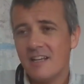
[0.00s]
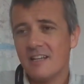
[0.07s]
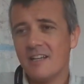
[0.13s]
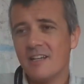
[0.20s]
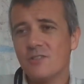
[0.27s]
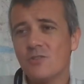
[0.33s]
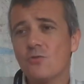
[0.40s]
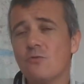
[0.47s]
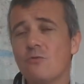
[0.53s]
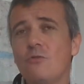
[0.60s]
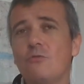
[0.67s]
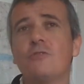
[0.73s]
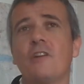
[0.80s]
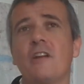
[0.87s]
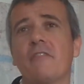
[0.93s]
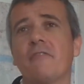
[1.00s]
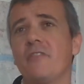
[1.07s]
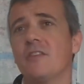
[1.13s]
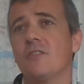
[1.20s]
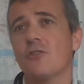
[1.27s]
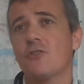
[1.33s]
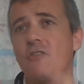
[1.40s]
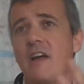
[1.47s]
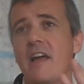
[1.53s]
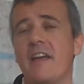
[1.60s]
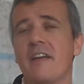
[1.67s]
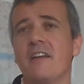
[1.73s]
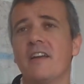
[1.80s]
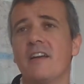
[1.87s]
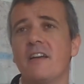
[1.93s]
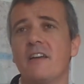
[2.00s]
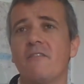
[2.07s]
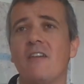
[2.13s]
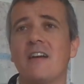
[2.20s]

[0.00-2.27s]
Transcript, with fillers: eh, sull'utero in affitto, cioè eh,